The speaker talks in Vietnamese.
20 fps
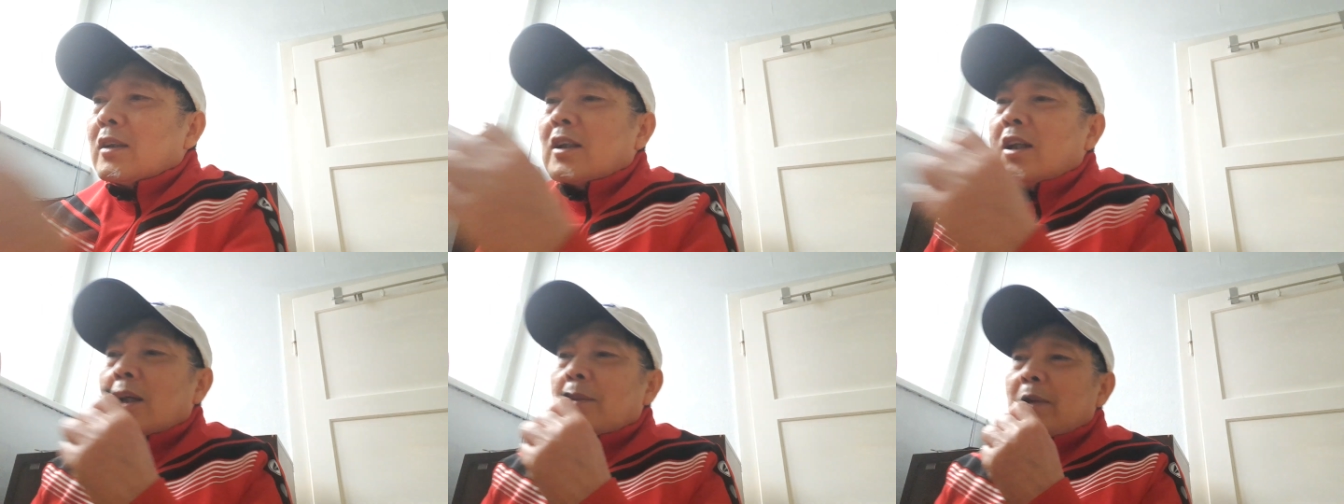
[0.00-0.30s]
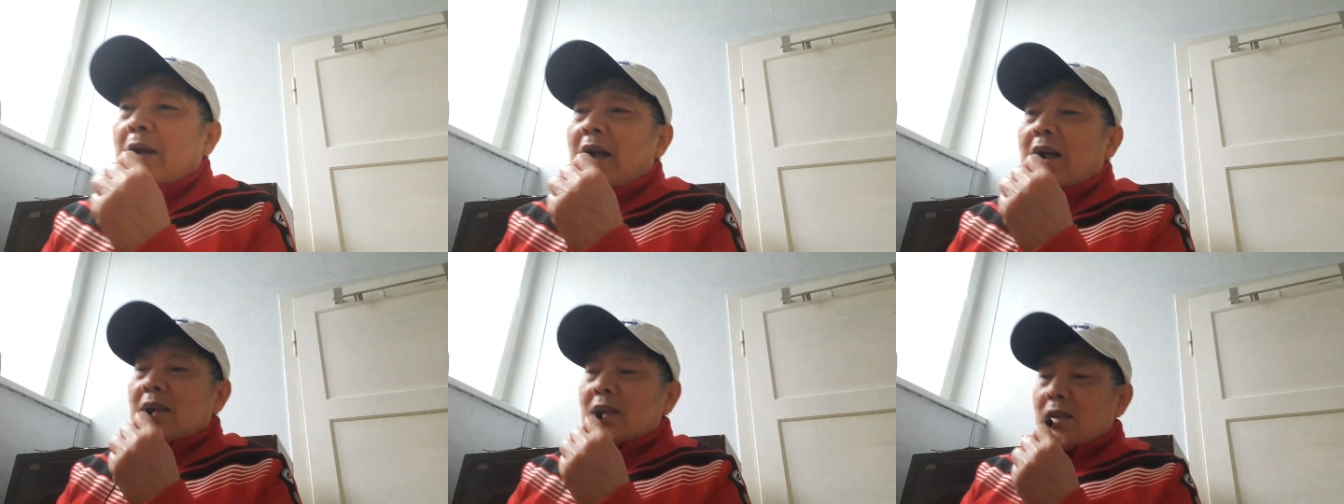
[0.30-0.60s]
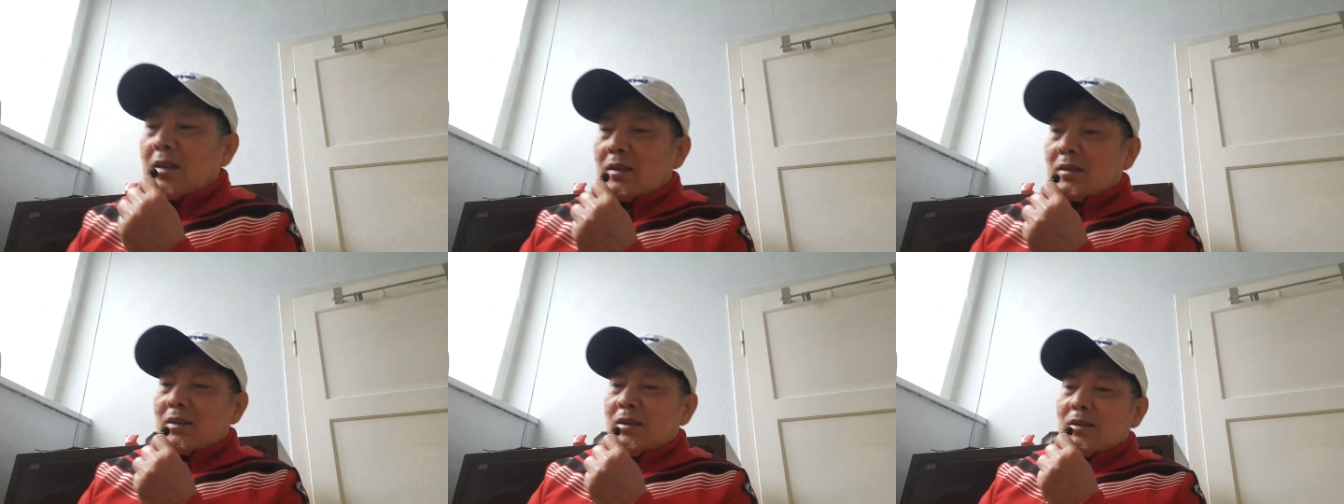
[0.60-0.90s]
GIP
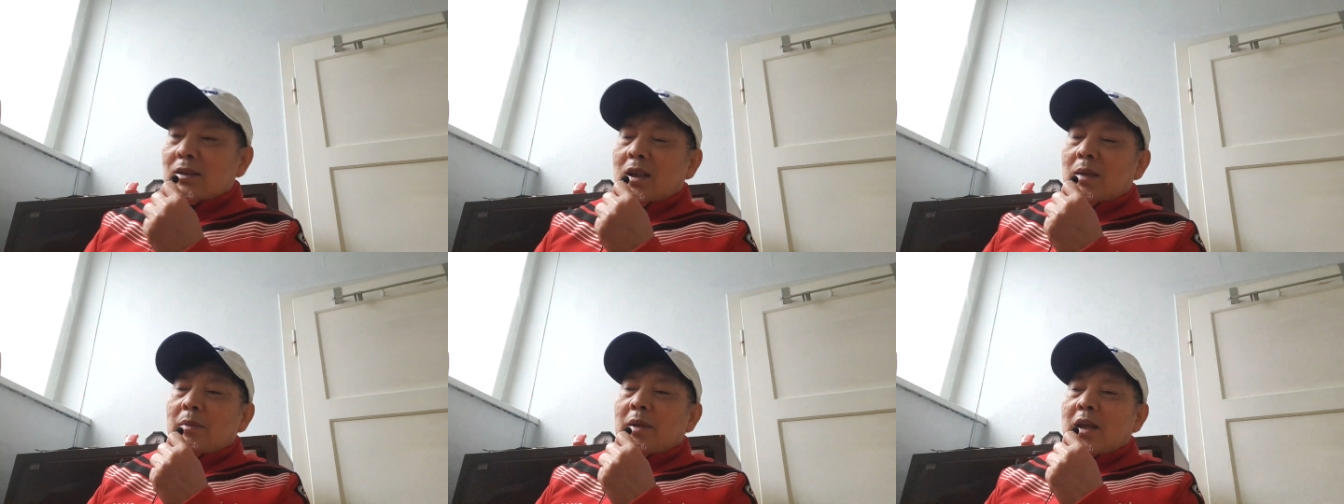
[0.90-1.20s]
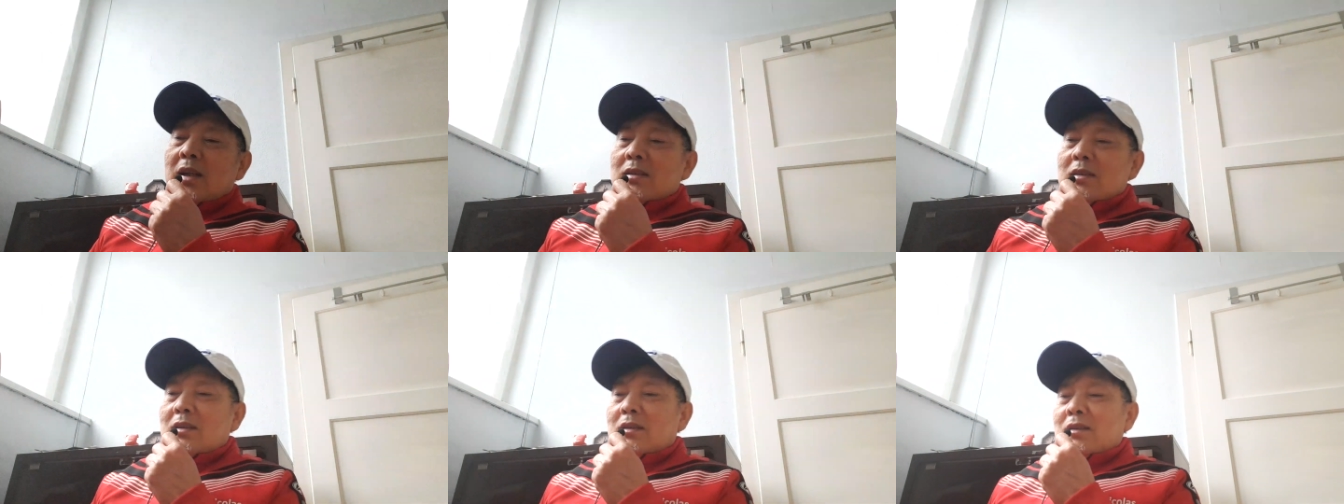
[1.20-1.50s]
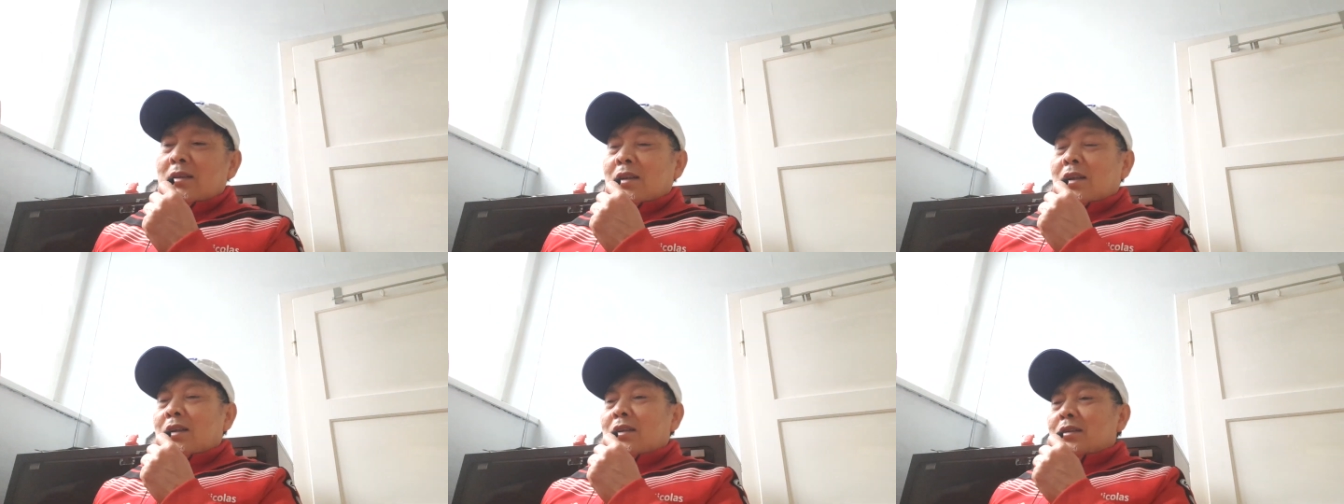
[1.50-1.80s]
S từ GIP S
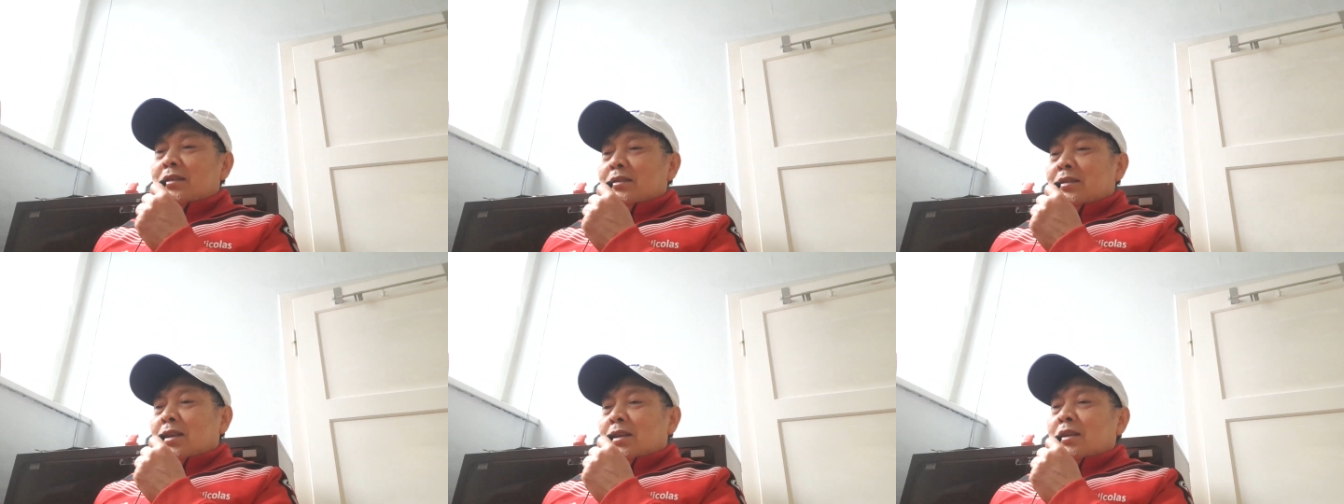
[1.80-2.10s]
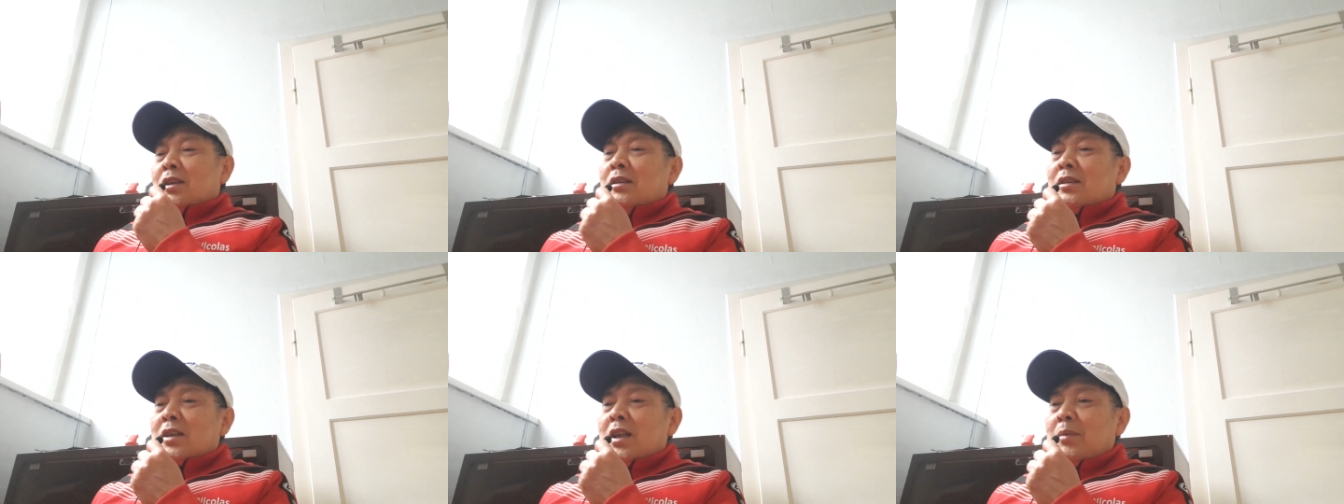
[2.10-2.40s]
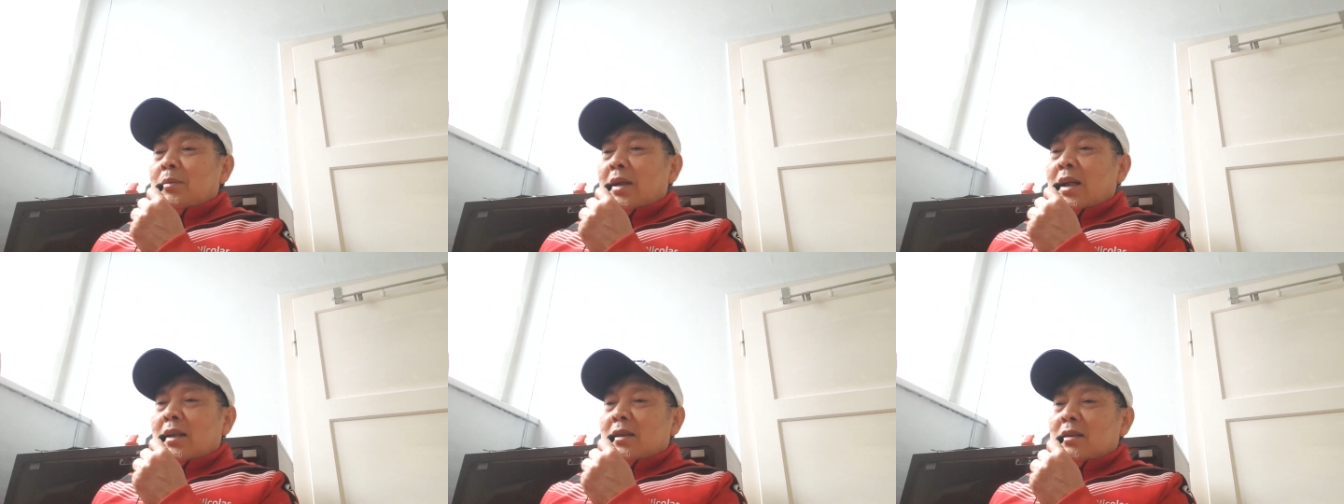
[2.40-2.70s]
rồi rồi từ
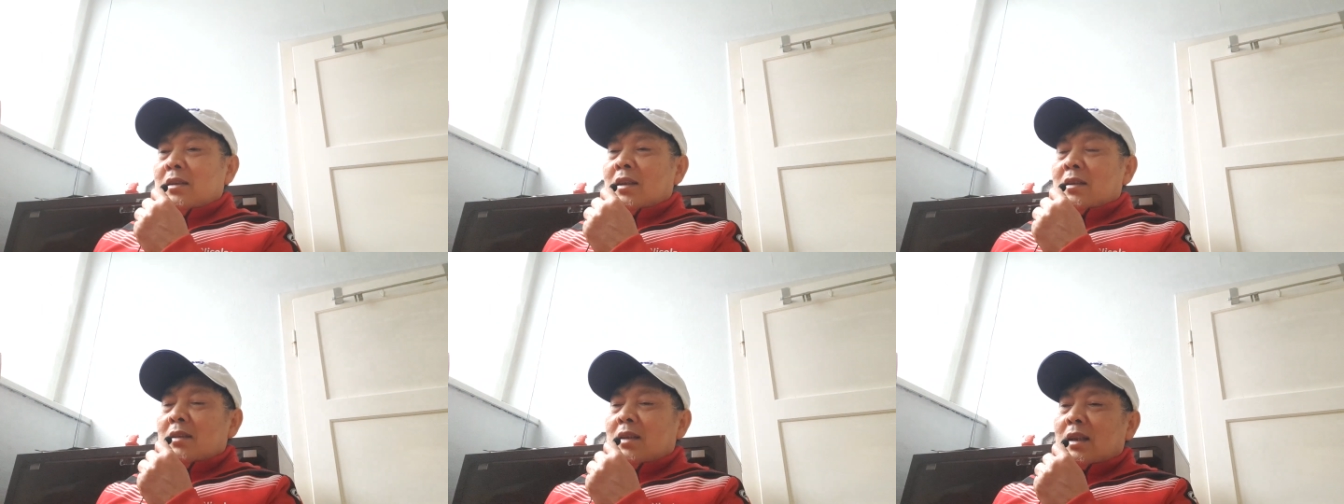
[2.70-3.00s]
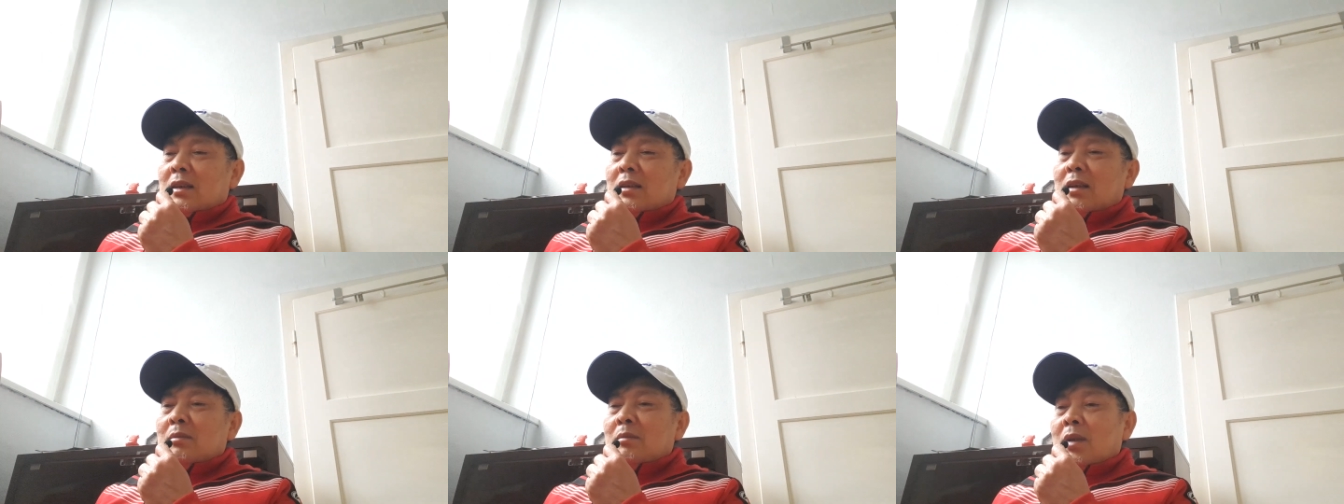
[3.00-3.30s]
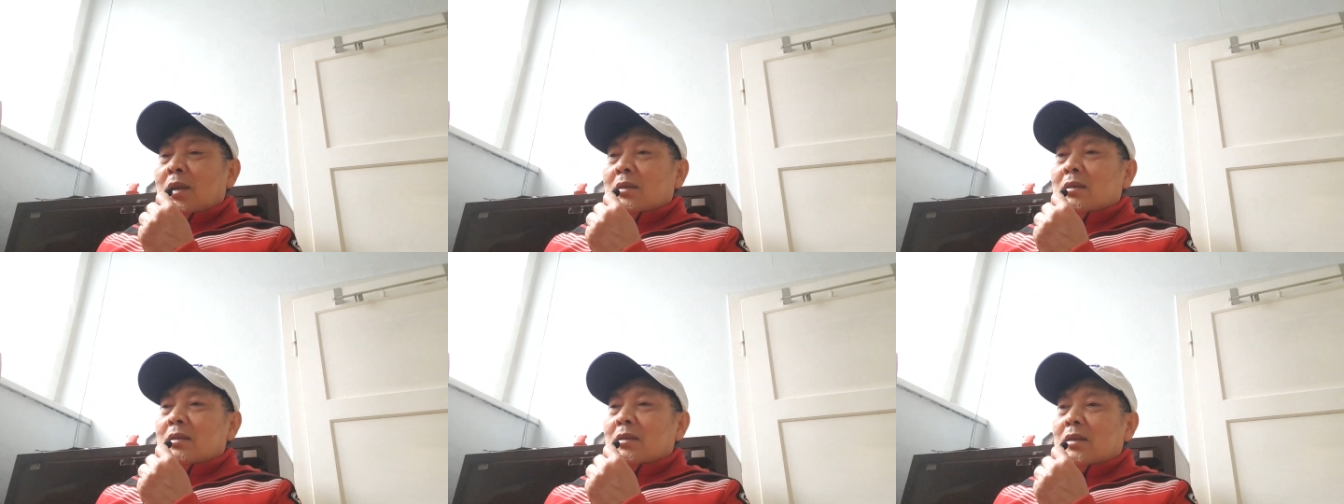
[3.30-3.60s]
GIP S dịch ra tiếng
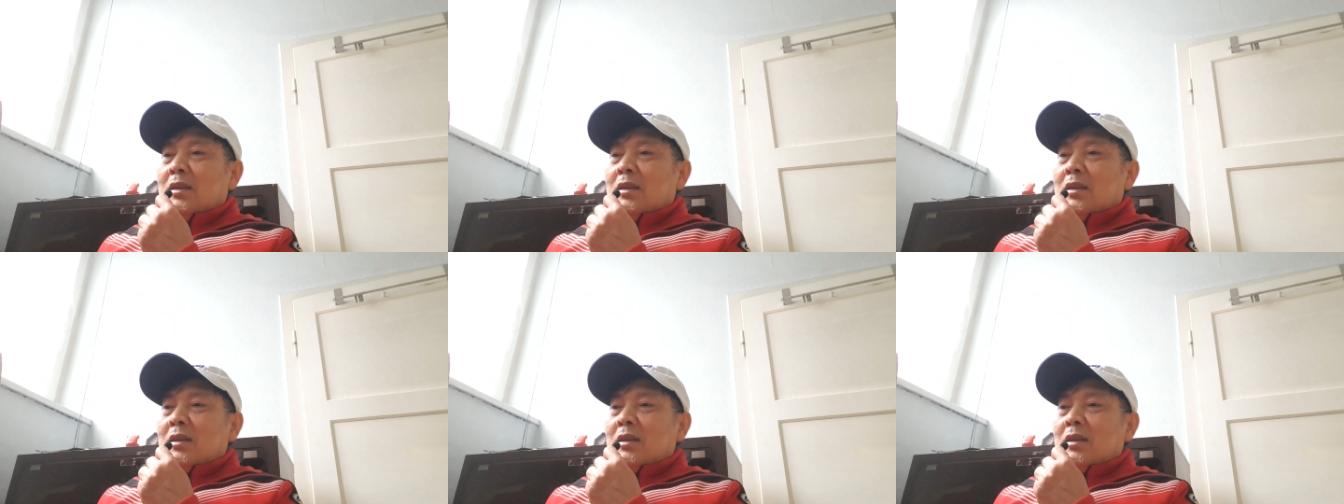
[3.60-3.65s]
Việt